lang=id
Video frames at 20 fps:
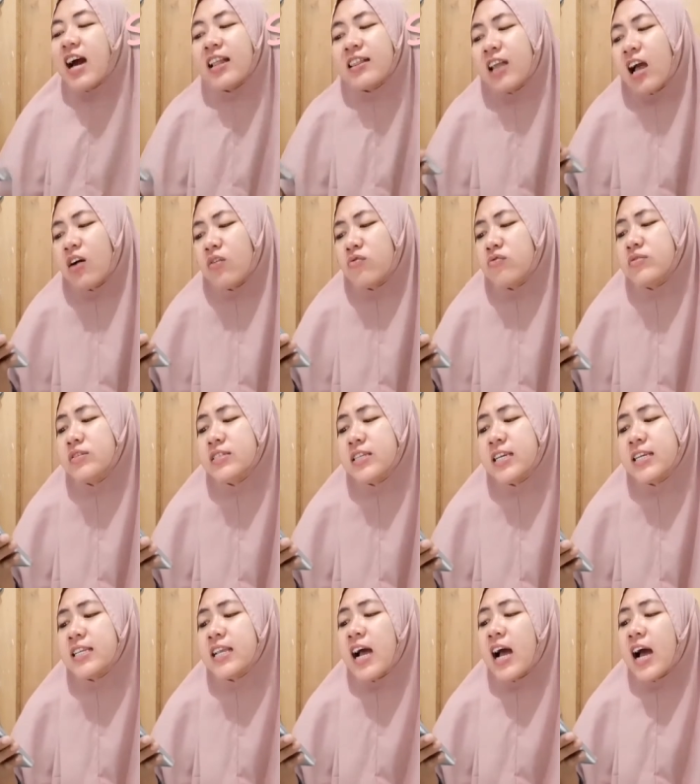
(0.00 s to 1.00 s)
Kata
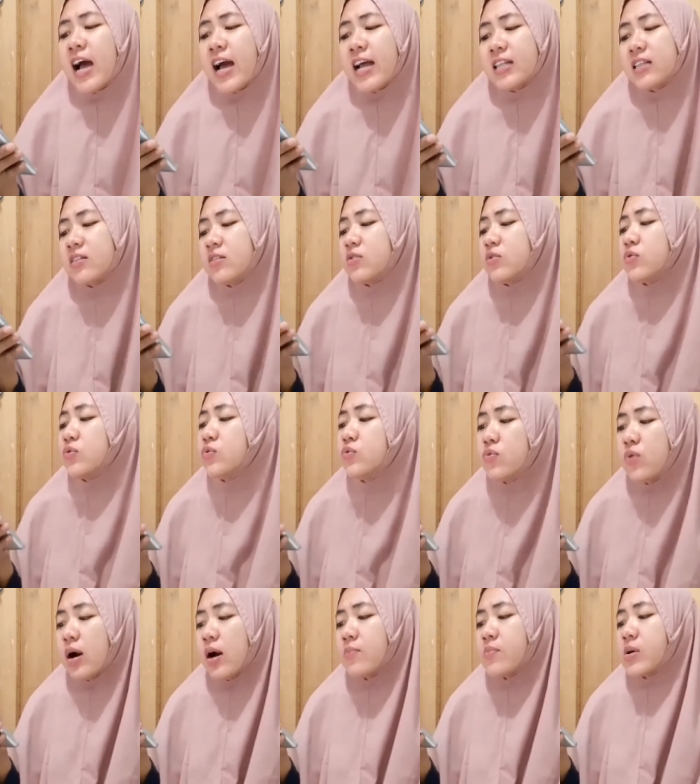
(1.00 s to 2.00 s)
kunci saat
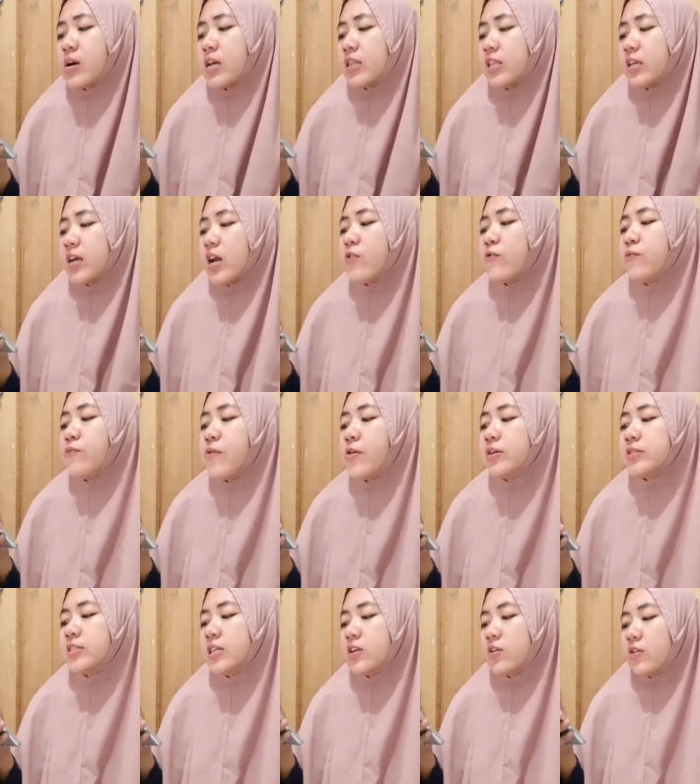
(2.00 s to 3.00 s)
gue mengetikkan
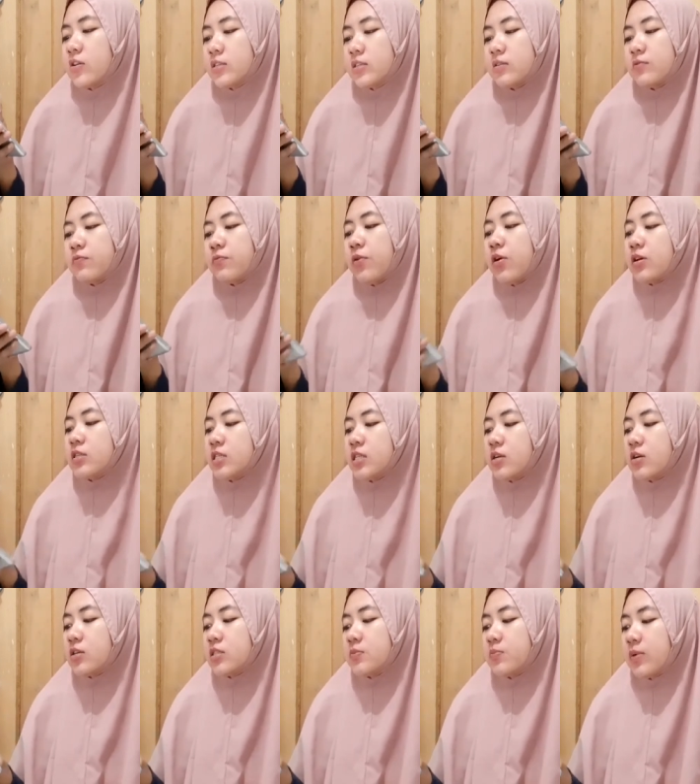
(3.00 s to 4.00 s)
Foxy Rose
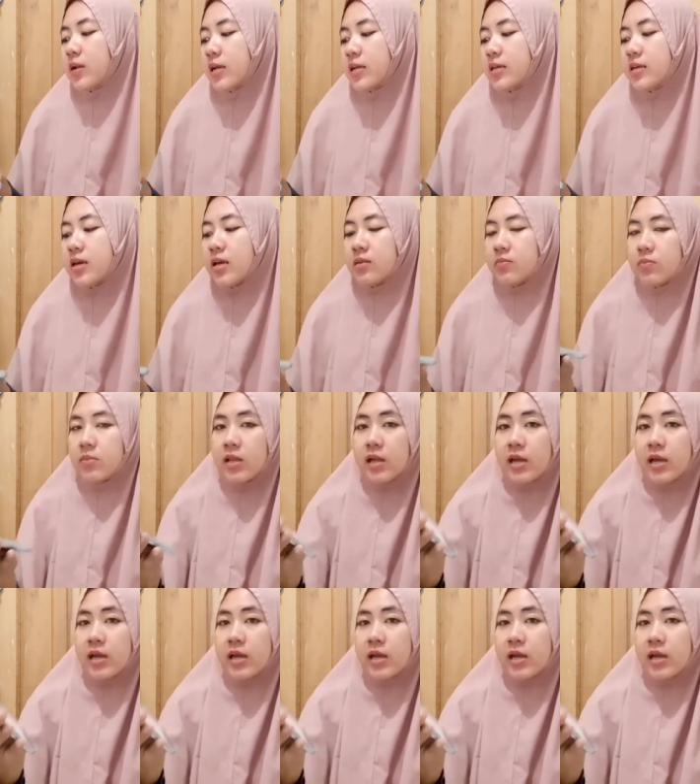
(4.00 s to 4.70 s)
Foxy Rose plagiat